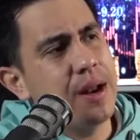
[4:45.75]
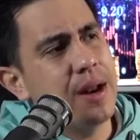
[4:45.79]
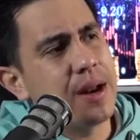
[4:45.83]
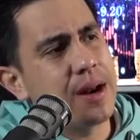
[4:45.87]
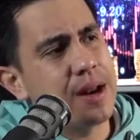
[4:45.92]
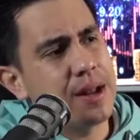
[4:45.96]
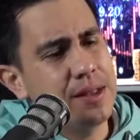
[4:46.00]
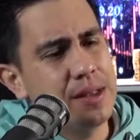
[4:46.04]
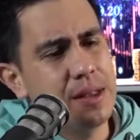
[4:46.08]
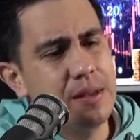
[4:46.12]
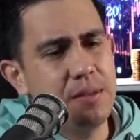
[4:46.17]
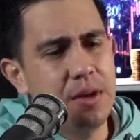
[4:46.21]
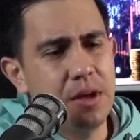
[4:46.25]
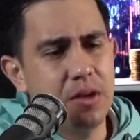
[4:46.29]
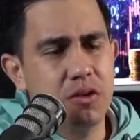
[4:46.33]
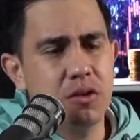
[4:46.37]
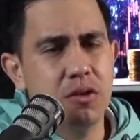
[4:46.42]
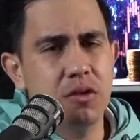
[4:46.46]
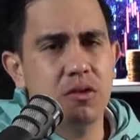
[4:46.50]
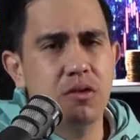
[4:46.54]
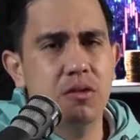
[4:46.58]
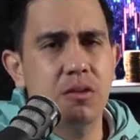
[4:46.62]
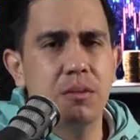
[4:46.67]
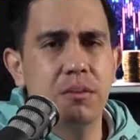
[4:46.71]

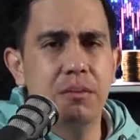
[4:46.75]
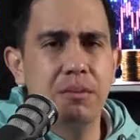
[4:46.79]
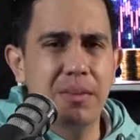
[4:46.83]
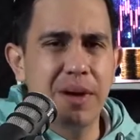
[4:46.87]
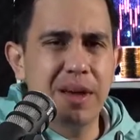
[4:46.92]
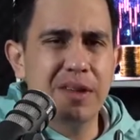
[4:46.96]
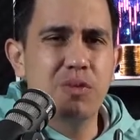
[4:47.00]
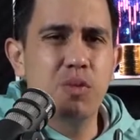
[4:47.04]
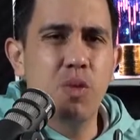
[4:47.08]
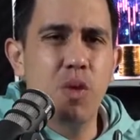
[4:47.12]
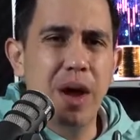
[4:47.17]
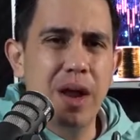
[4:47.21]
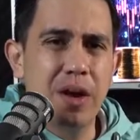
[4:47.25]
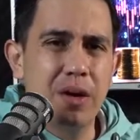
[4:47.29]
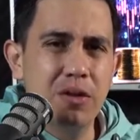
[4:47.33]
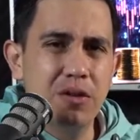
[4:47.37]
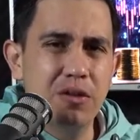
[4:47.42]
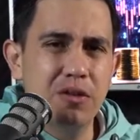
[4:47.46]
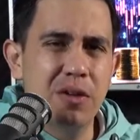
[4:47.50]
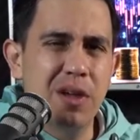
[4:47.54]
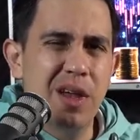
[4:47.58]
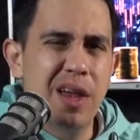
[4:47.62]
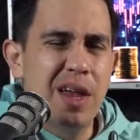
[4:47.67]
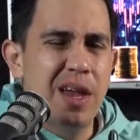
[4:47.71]
rendimientos más
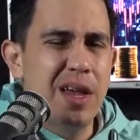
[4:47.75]
buenos